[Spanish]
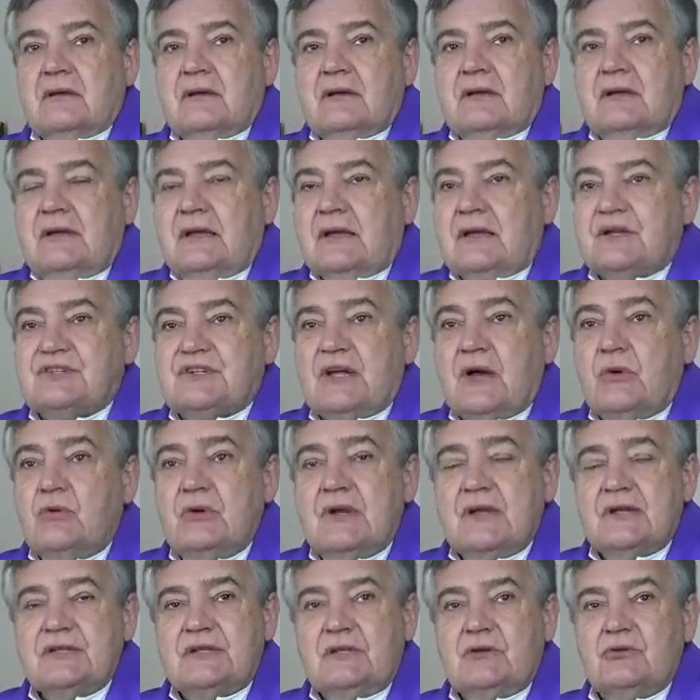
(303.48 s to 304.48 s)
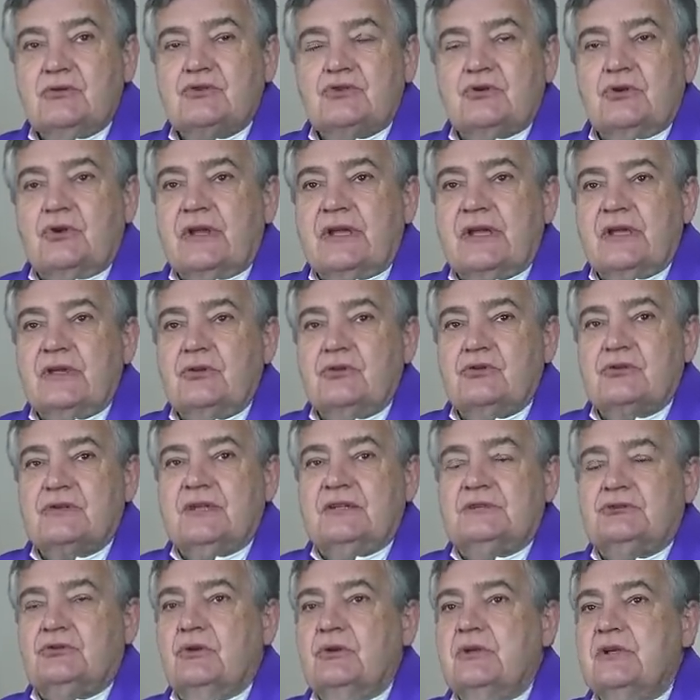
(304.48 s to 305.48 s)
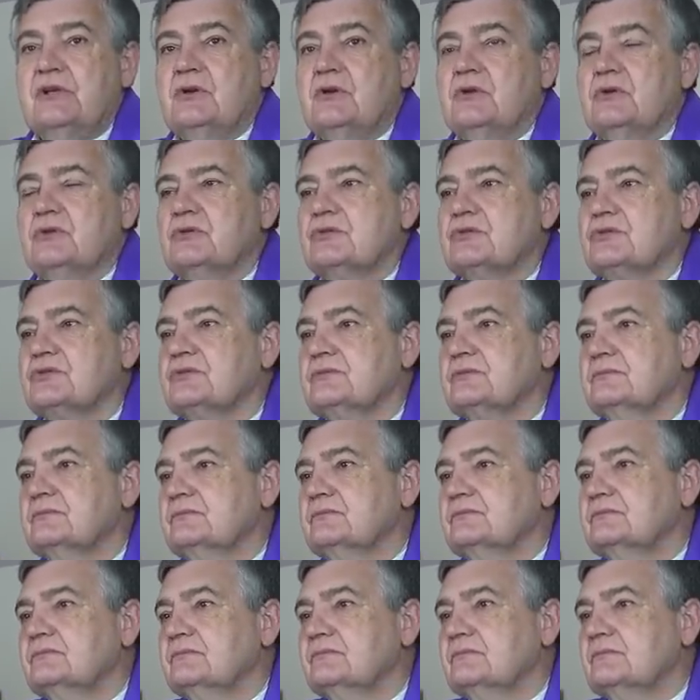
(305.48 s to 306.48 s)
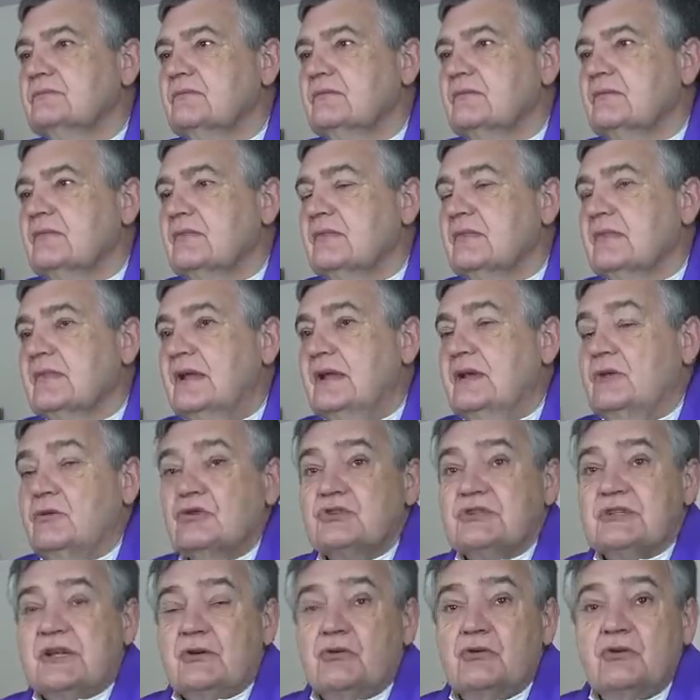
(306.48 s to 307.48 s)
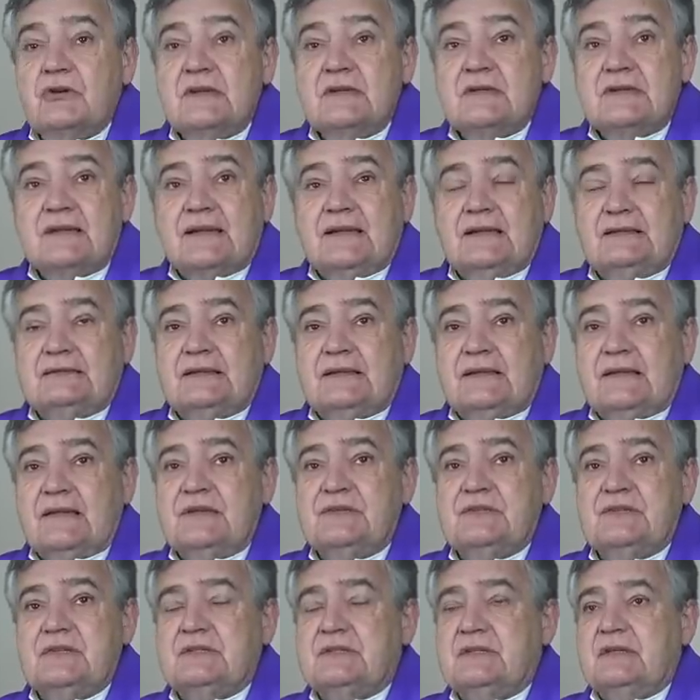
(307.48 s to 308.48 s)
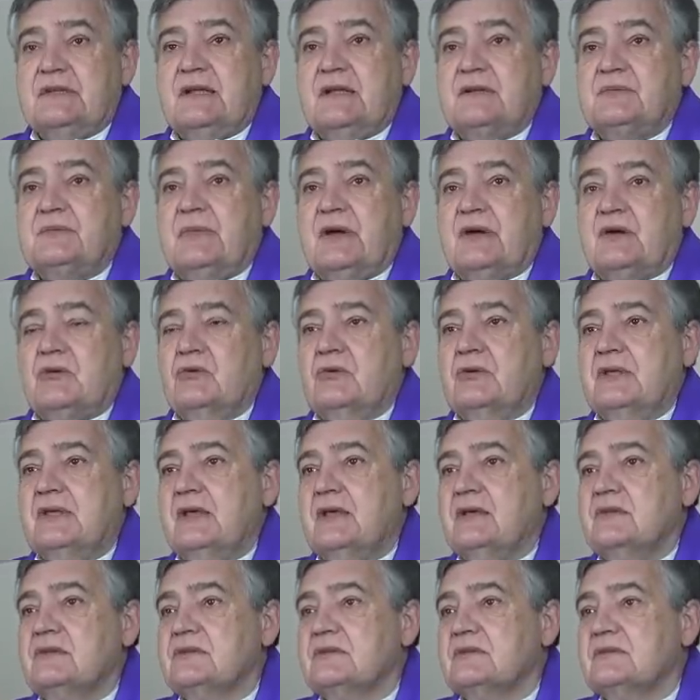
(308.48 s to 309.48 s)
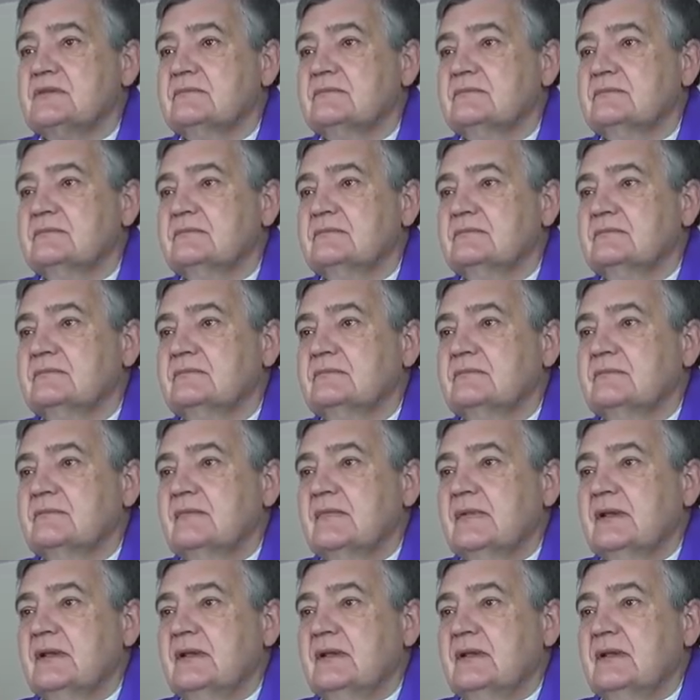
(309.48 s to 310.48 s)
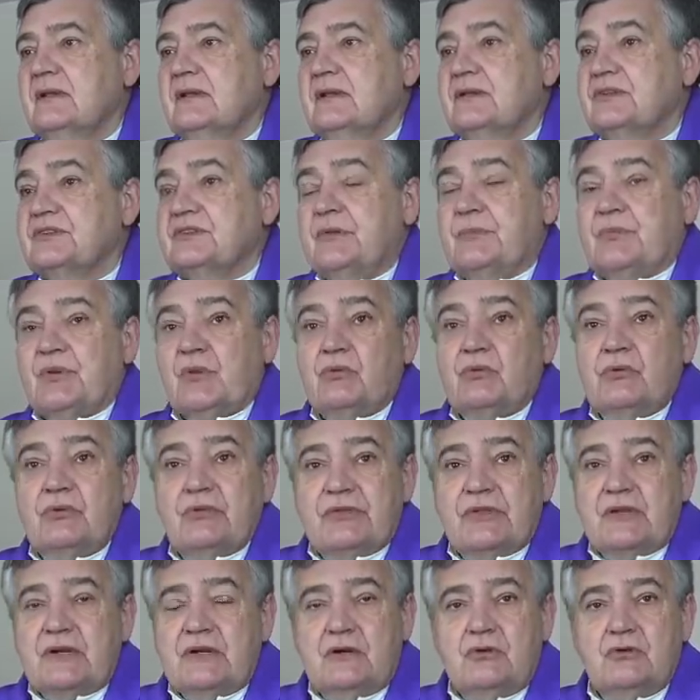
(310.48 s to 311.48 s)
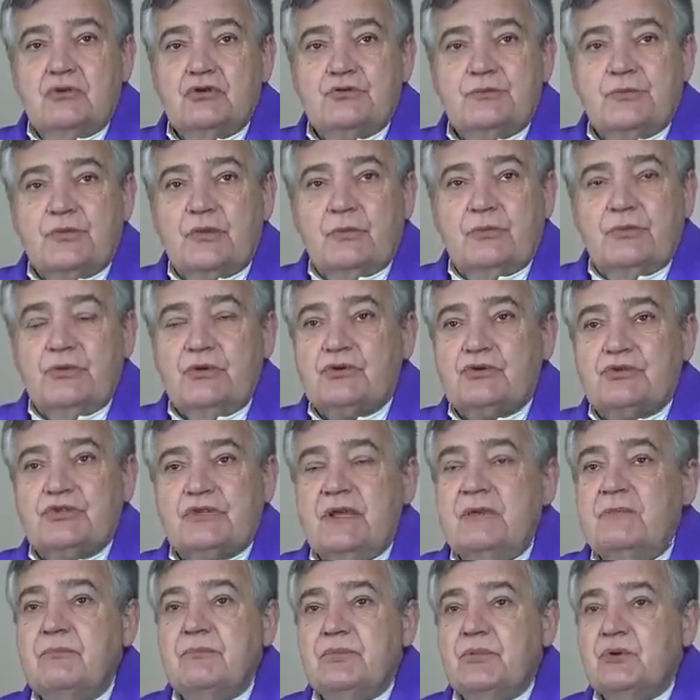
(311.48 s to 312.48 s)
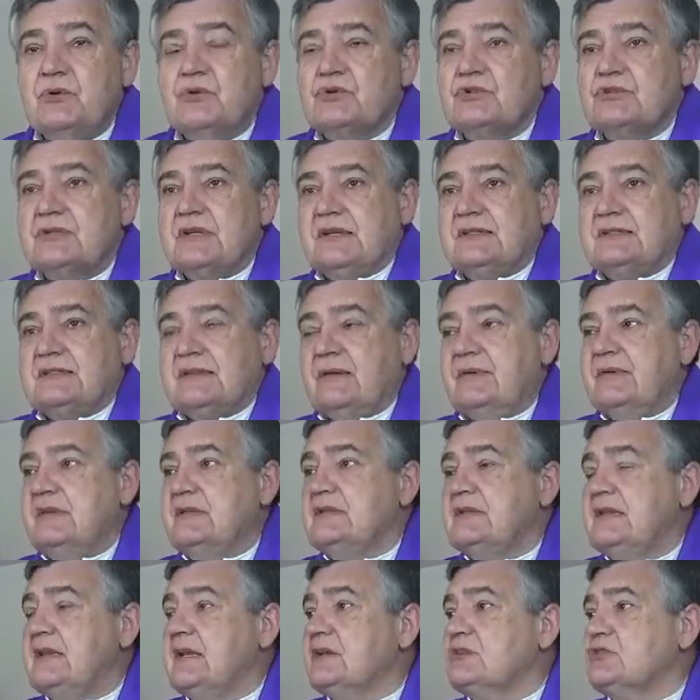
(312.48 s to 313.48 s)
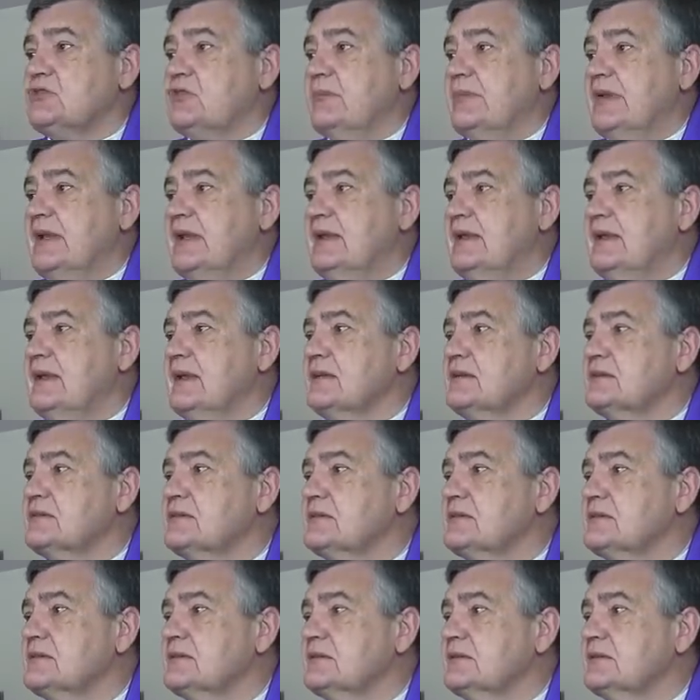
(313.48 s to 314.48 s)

en las aulas de los colegios católicos, en los salones de catequesis, en las parroquias, se producen en los propios templos a través de las homilías.